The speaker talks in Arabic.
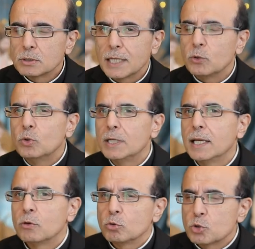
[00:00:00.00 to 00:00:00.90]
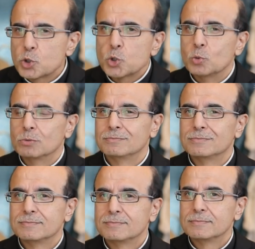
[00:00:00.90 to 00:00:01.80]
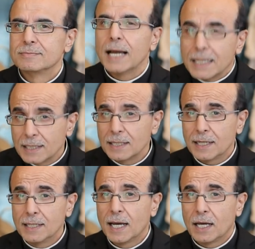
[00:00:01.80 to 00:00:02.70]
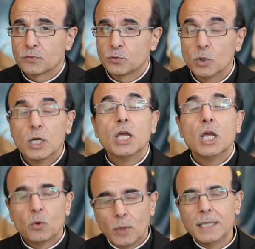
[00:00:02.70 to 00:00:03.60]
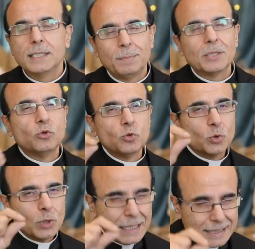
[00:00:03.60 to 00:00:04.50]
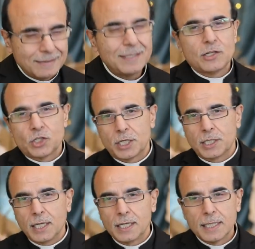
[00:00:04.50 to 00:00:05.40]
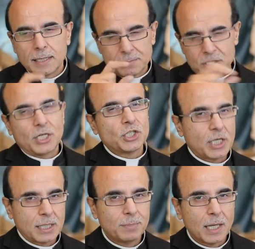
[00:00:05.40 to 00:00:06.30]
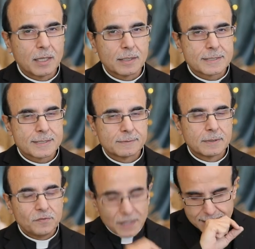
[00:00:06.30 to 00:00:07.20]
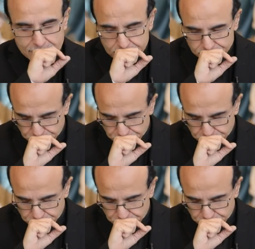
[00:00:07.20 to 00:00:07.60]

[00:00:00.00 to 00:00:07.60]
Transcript: حتى يقول لهيرودس شو هيدا اللي رح نعرفه وهيدا بده كتير شرح بس رح جرب لخص فإذا